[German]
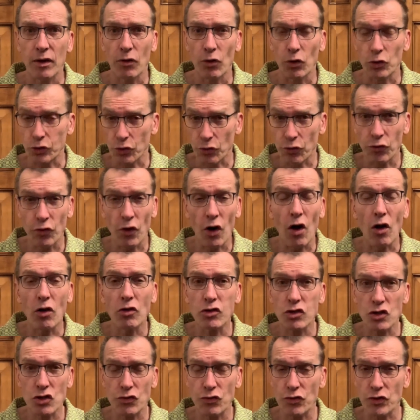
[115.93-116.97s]
oder
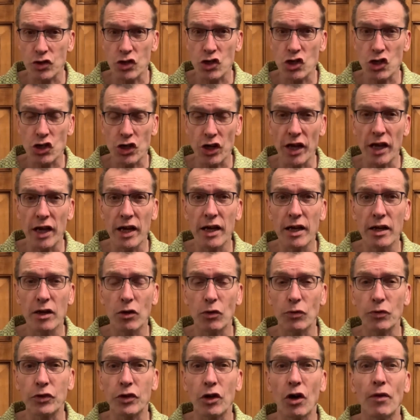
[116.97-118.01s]
falsch verstehen
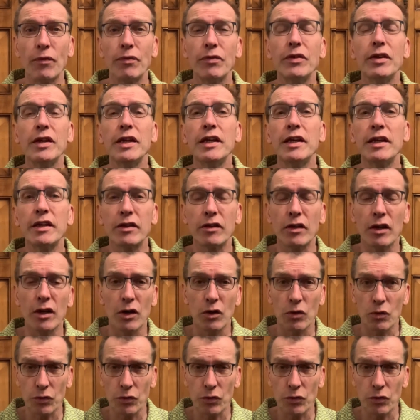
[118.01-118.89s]
und dann nicht